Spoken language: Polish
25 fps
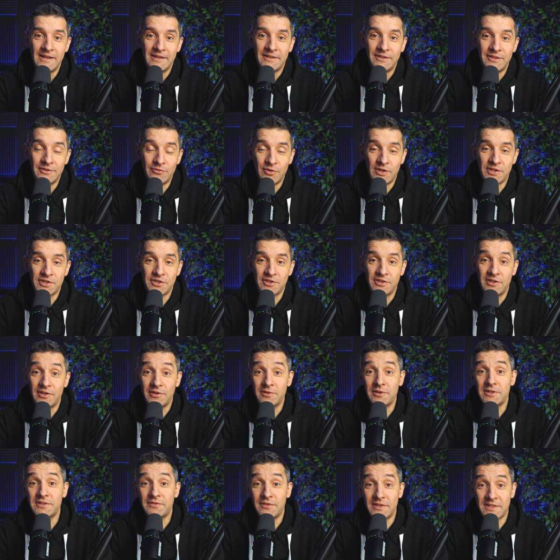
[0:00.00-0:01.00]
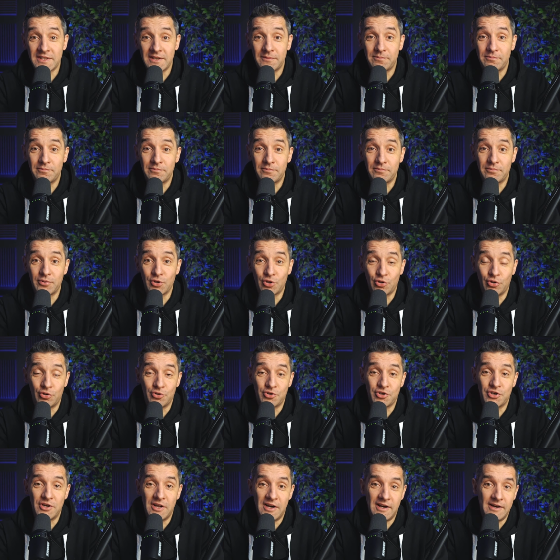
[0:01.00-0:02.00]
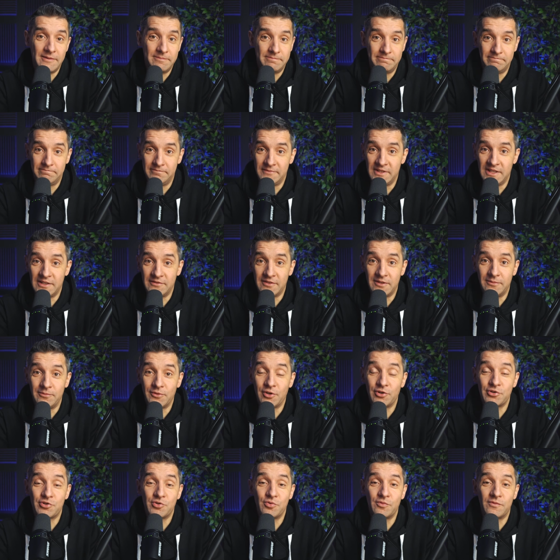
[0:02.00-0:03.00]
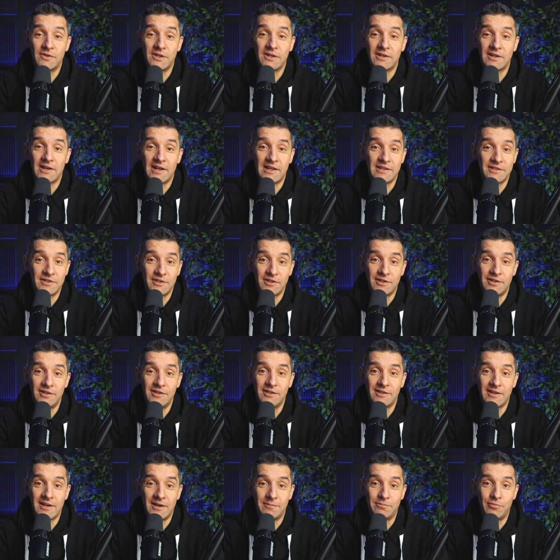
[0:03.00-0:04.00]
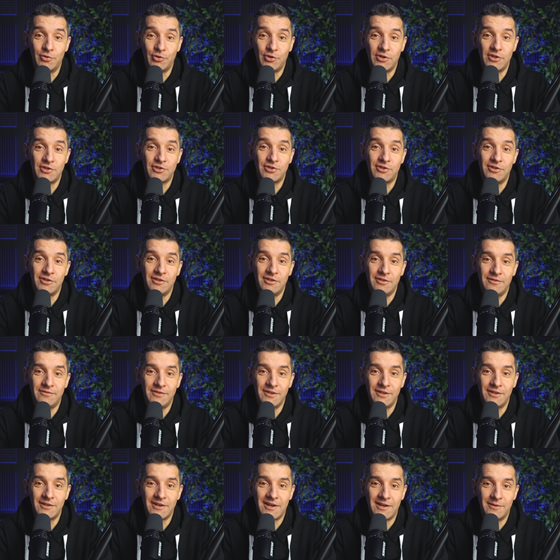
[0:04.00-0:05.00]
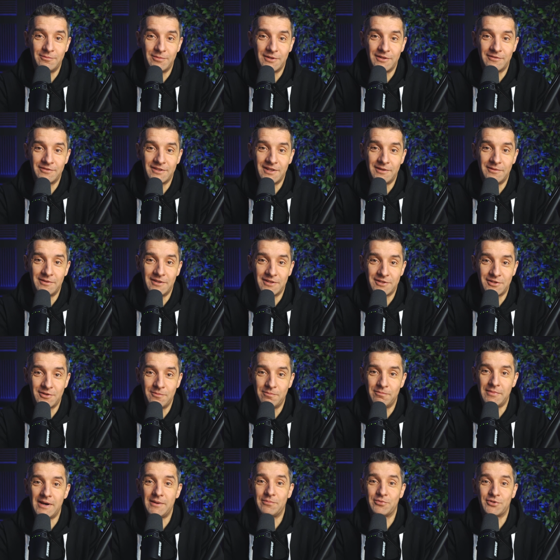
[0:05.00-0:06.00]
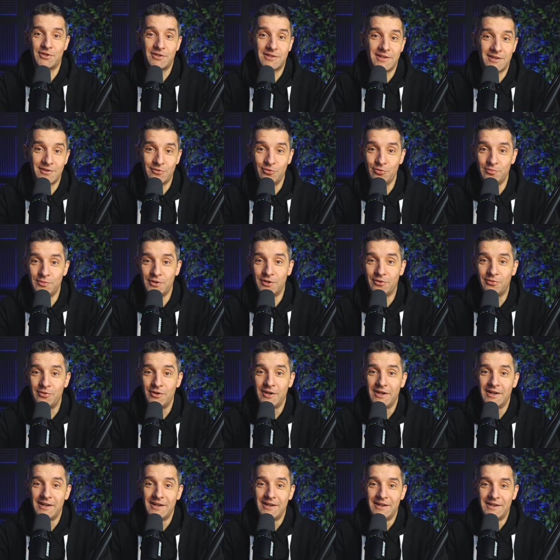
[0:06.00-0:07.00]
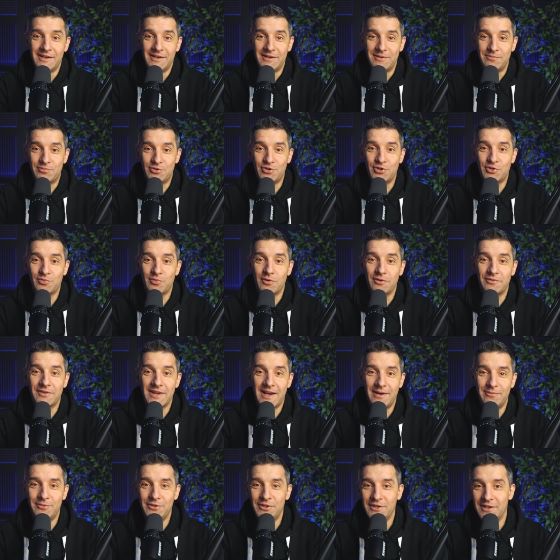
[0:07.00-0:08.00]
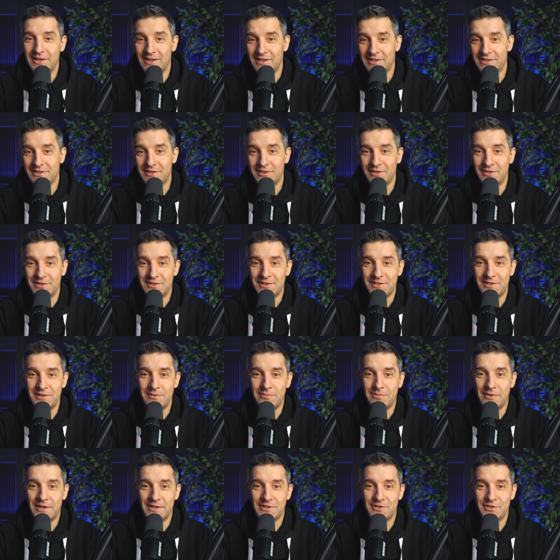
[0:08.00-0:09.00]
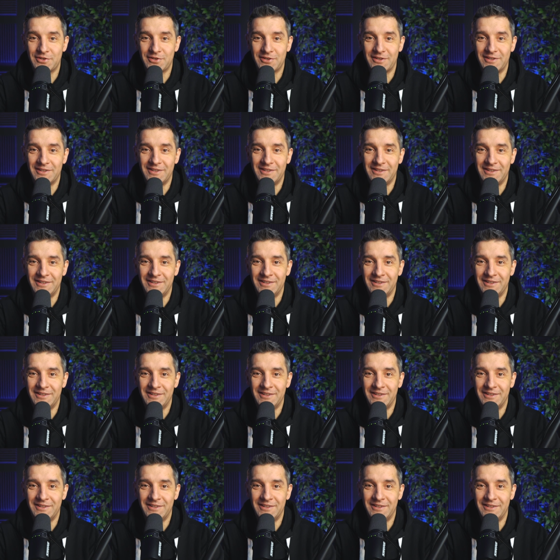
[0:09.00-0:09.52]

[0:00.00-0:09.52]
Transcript: No właśnie, jest wiedza potoczna, nie wiem, nosił wilk razy kilka, ponieśli wilka, prawda? Nasze babcie tak lubią przysłowiami nieraz sypać e,